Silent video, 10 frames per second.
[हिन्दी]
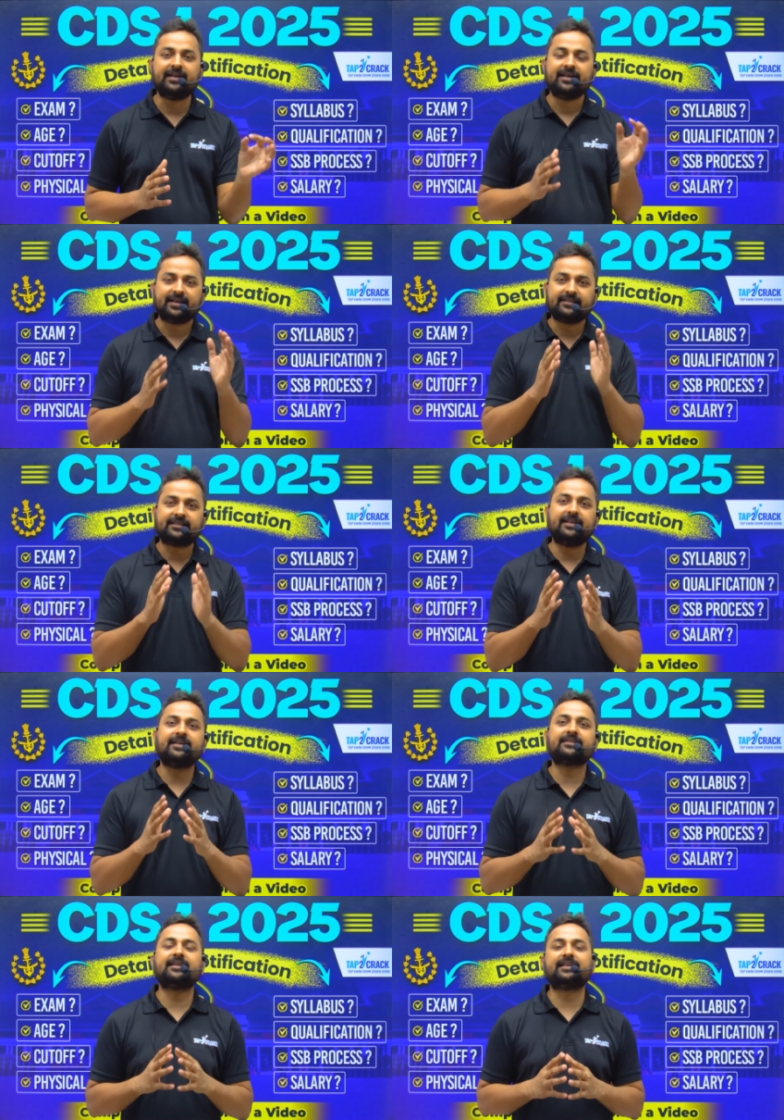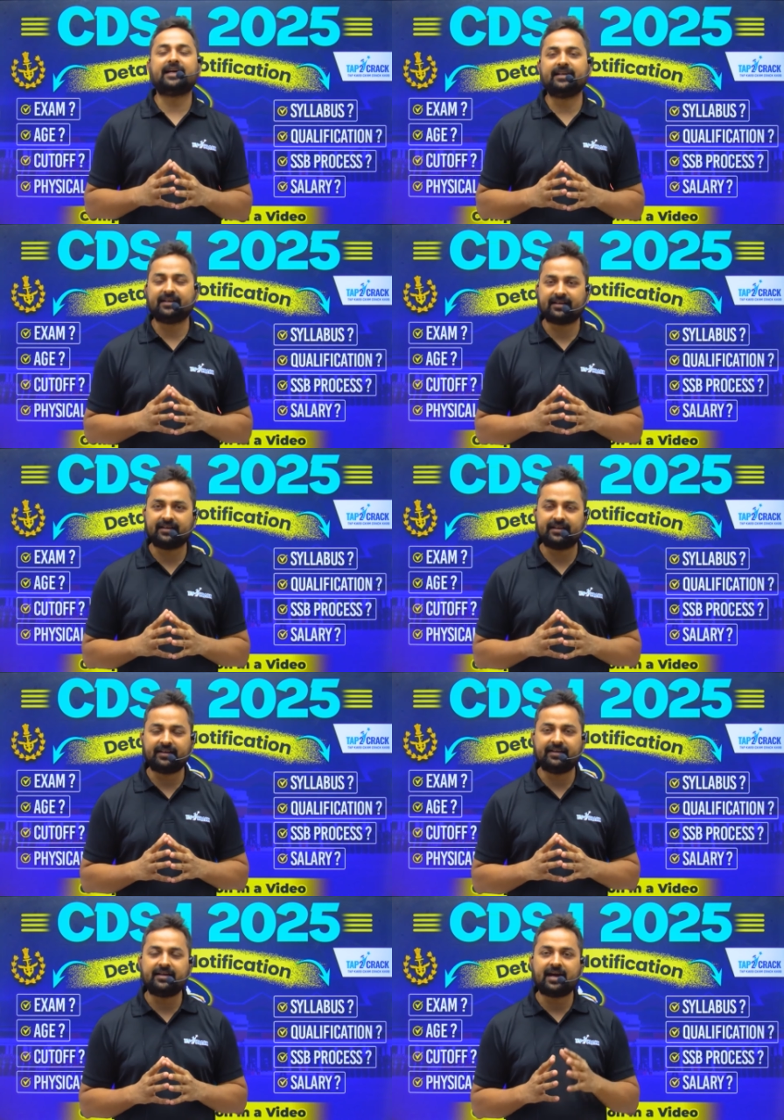कि सीडीएस की तैयारी करने के
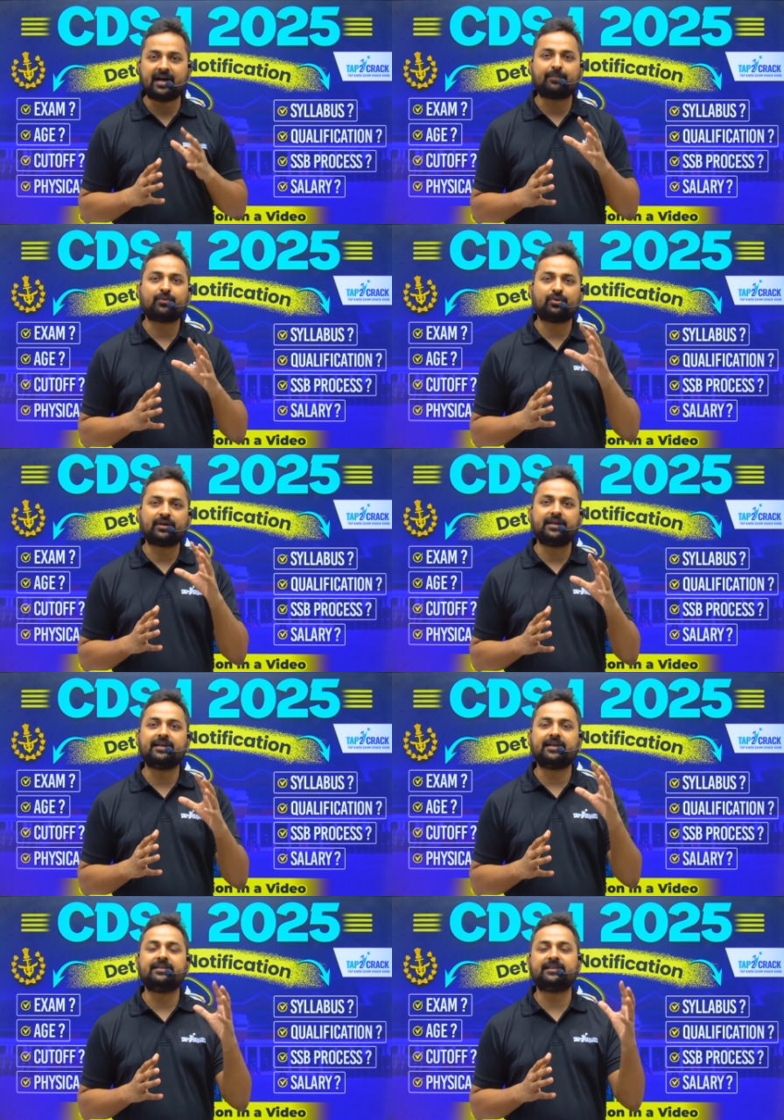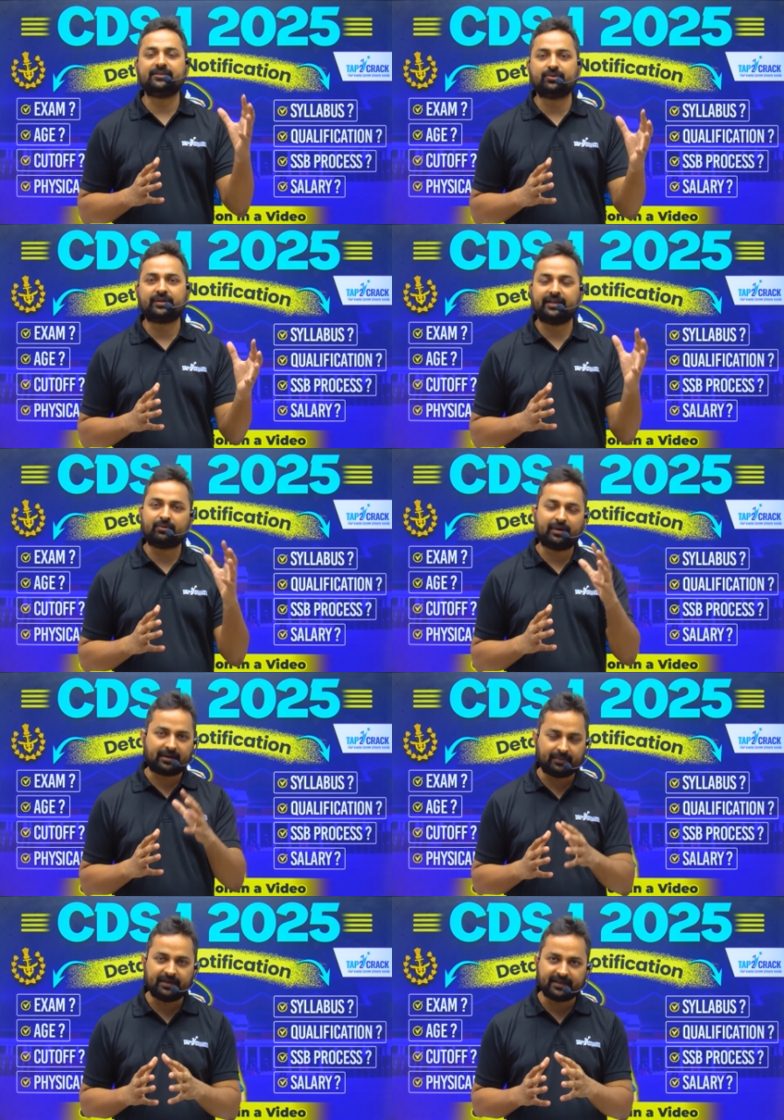लिए आपको किन किन चीजों की
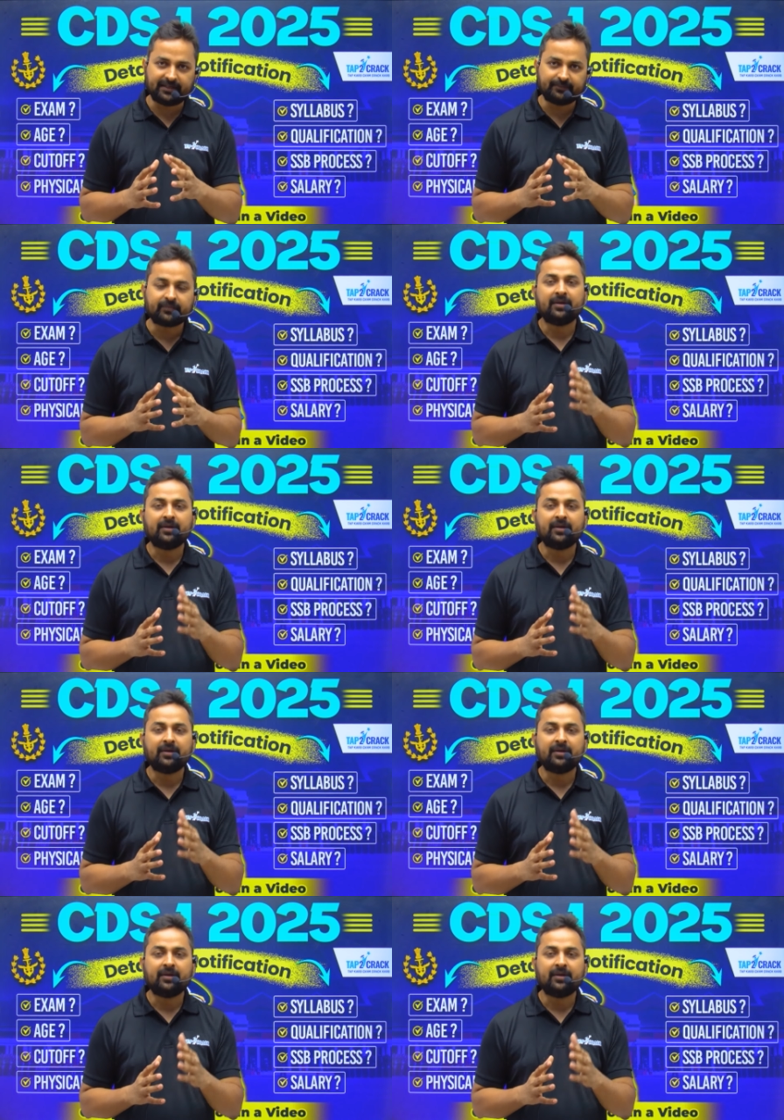रिक्वायरमेंट है